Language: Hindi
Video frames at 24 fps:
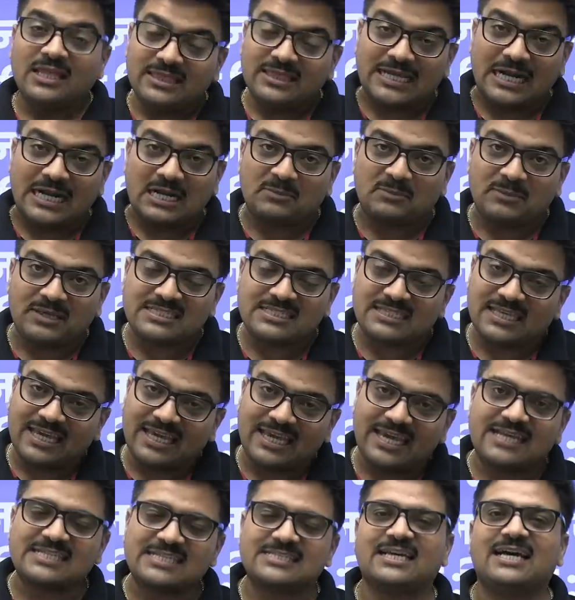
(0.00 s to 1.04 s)
दैट मीन्स
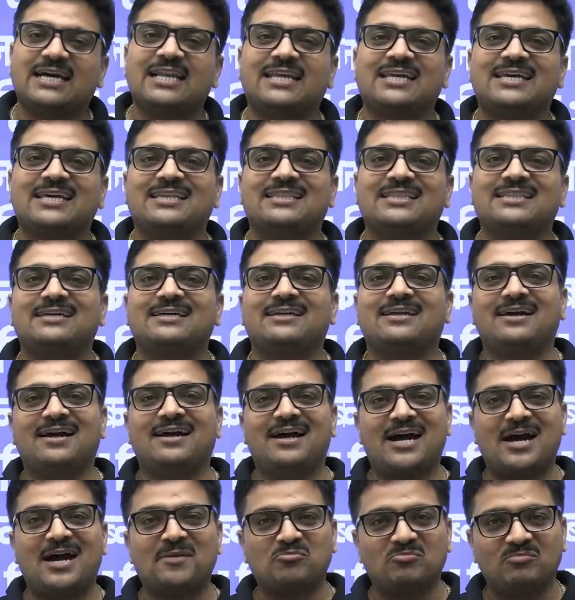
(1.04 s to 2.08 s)
एक साल के अंदर
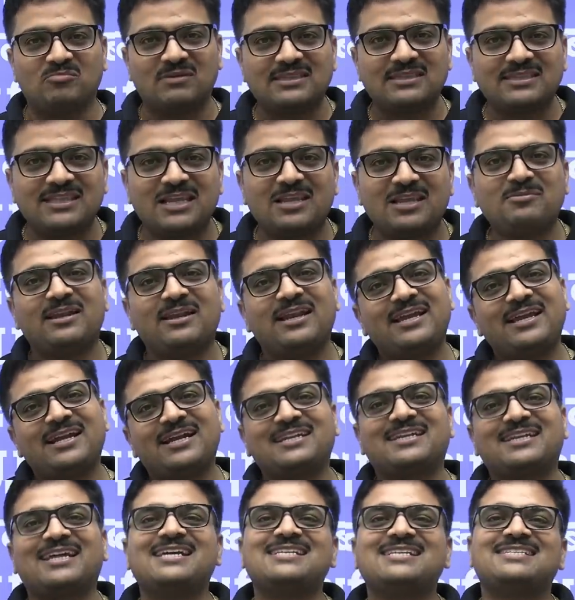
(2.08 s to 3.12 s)
आप मंथली भले ही
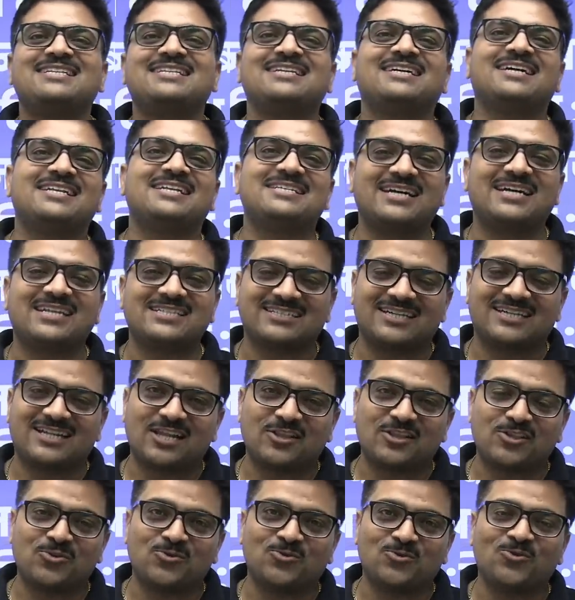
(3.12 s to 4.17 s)
अट्ठाईस दिन का रिचार्ज
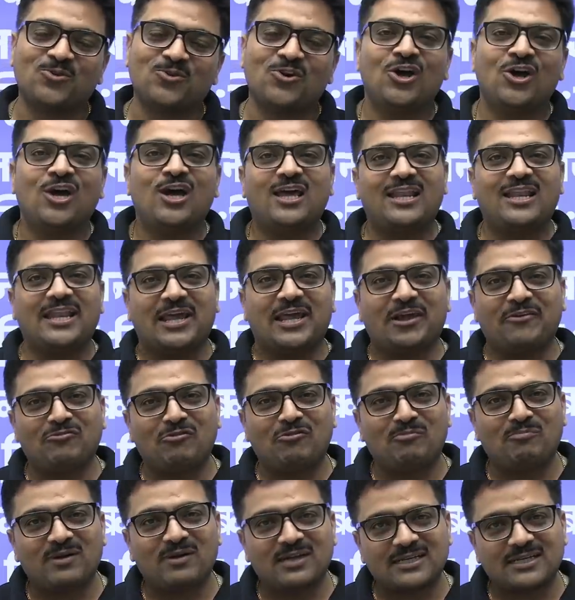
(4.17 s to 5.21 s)
कराते हों लेकिन
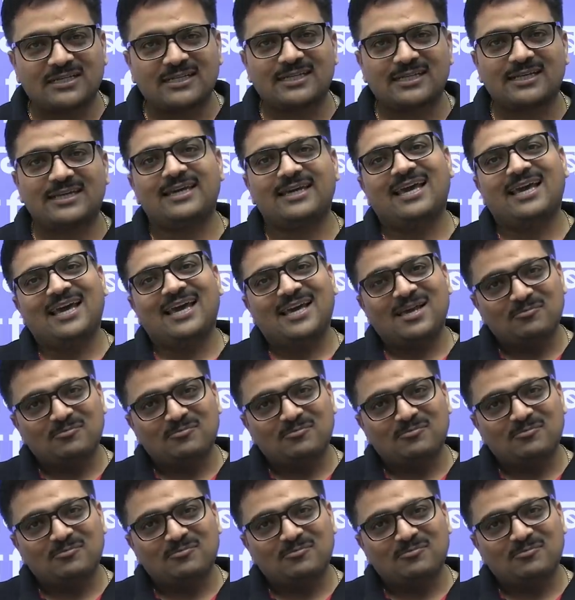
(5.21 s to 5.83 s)
वो बढ़ के